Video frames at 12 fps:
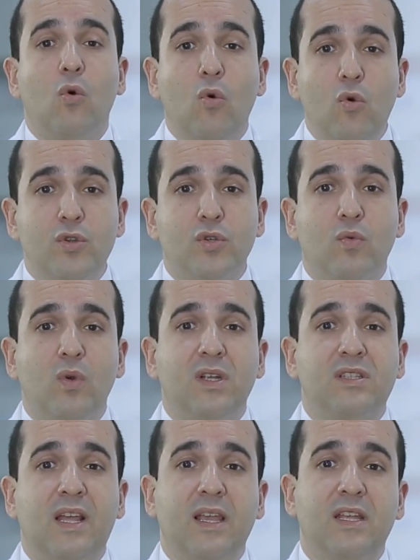Hoje, com a
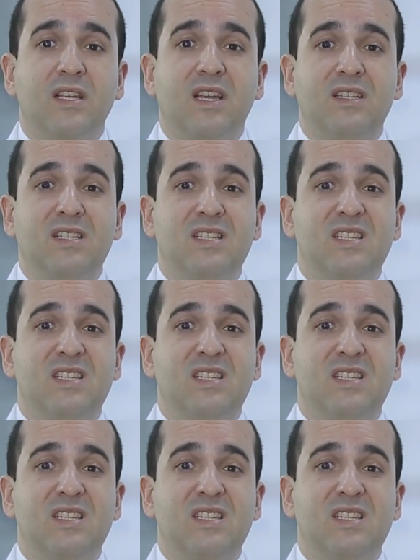técnica de